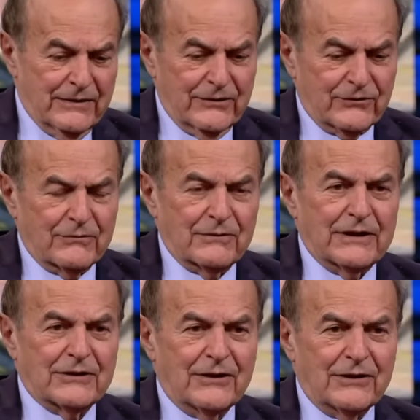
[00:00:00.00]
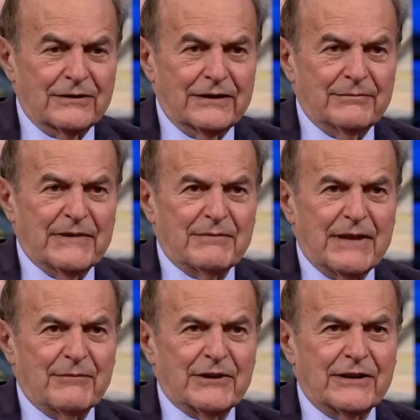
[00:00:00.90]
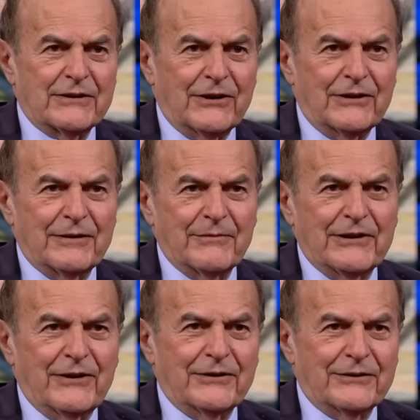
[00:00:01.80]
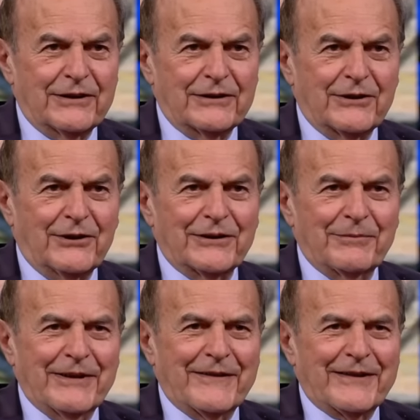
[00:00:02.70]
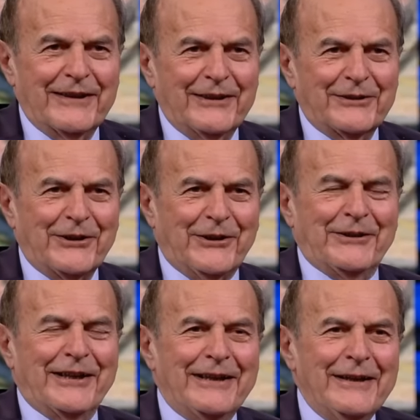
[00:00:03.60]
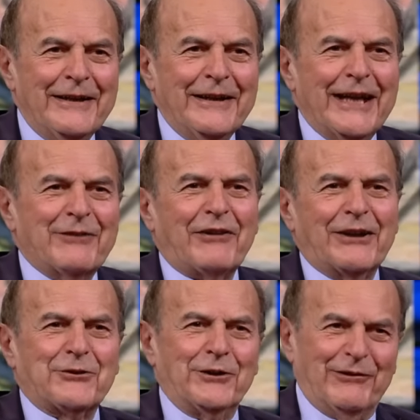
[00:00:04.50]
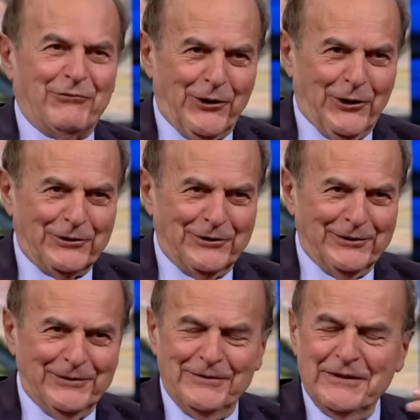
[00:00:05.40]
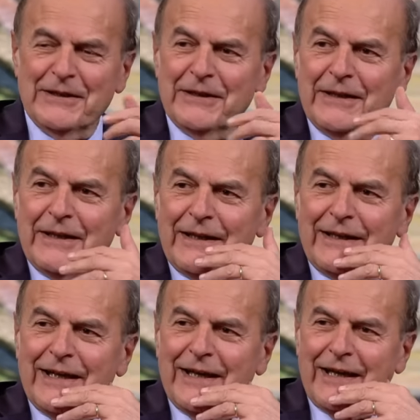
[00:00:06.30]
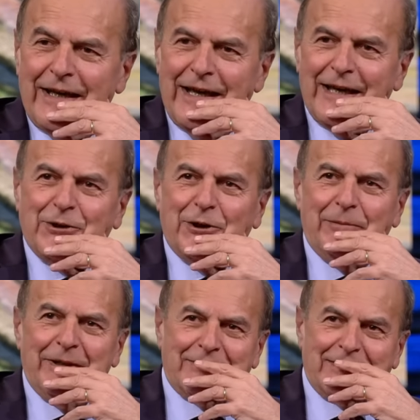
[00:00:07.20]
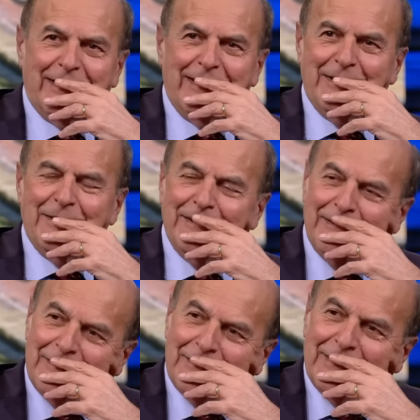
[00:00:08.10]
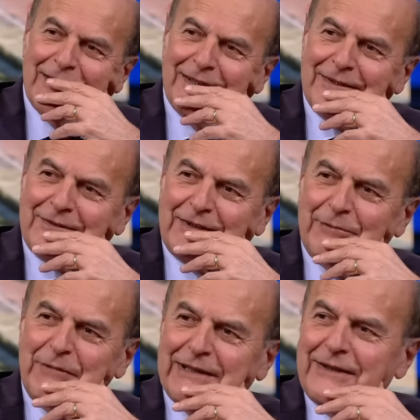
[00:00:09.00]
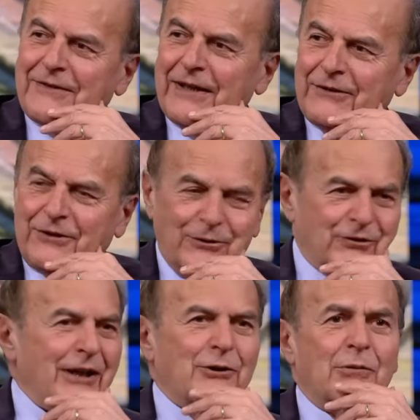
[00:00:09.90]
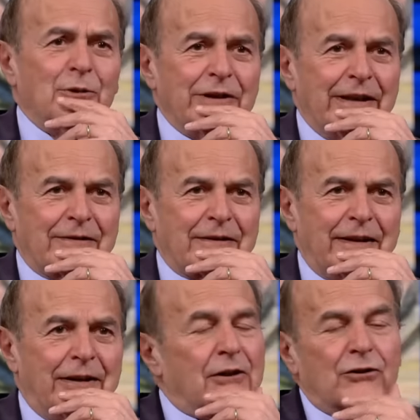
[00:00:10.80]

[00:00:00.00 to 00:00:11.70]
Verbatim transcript: sono una donna, mia mamma è una donna, mia nonna è una donna, mia zia è una donna e faccio la foto. È, è come se se a me dicessero sei un comunista, eh,